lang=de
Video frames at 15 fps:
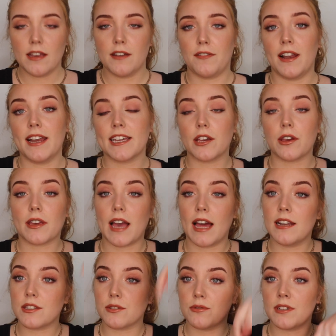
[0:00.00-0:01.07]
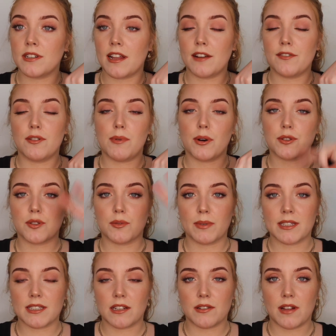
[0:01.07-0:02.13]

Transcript: Verlinke ich euch alles unten in der Infobox übrigens.